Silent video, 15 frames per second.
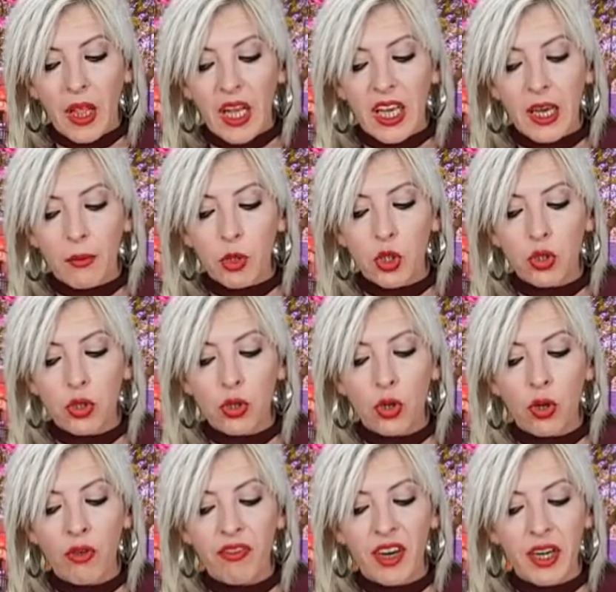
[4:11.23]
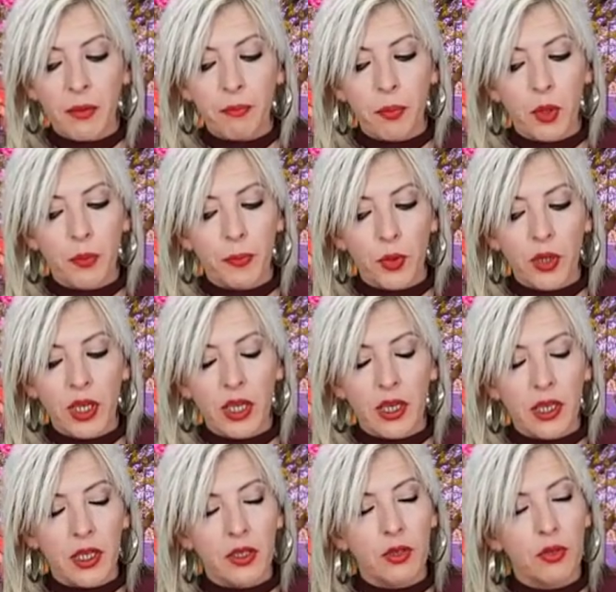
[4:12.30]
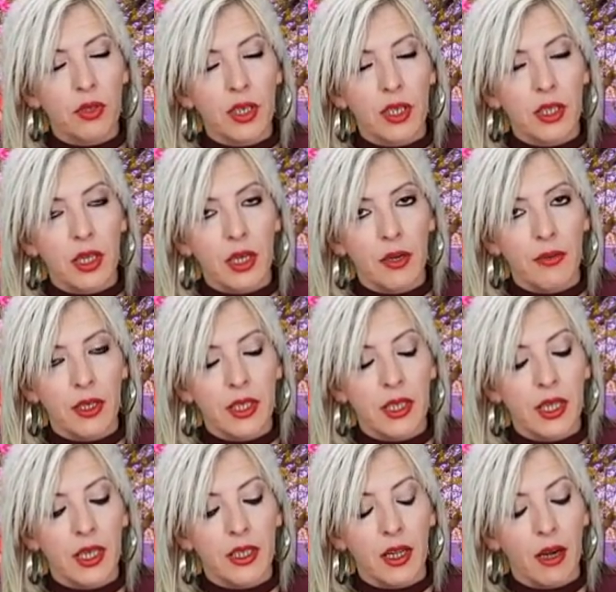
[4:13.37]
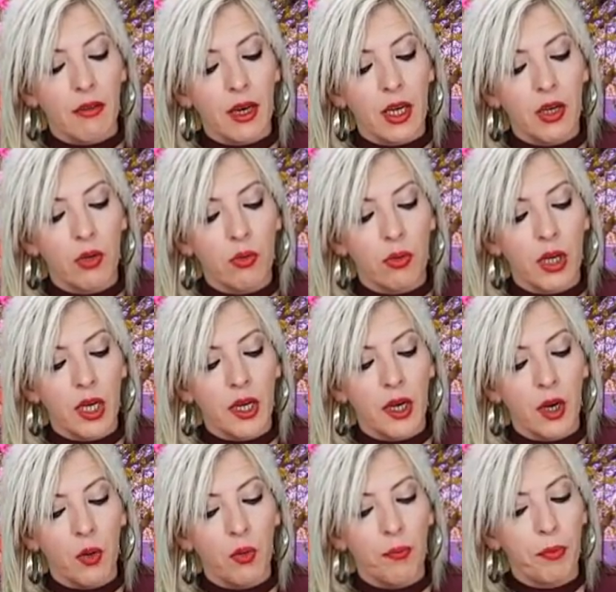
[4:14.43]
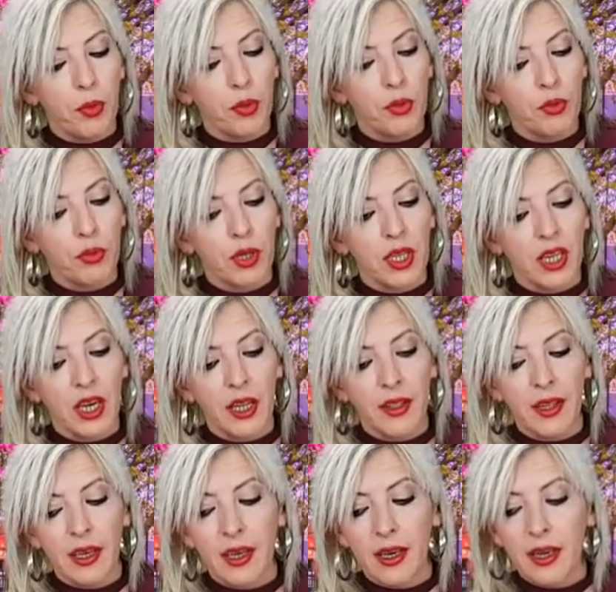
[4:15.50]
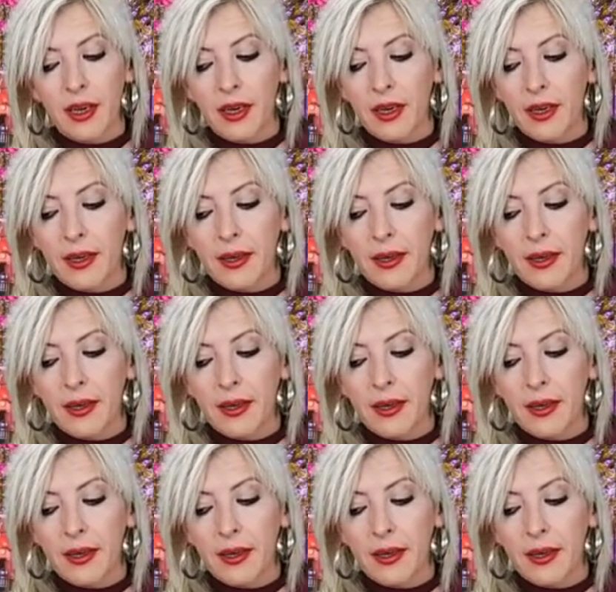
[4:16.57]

que a vosotros os van a proponer dentro del trabajo una oportunidad de,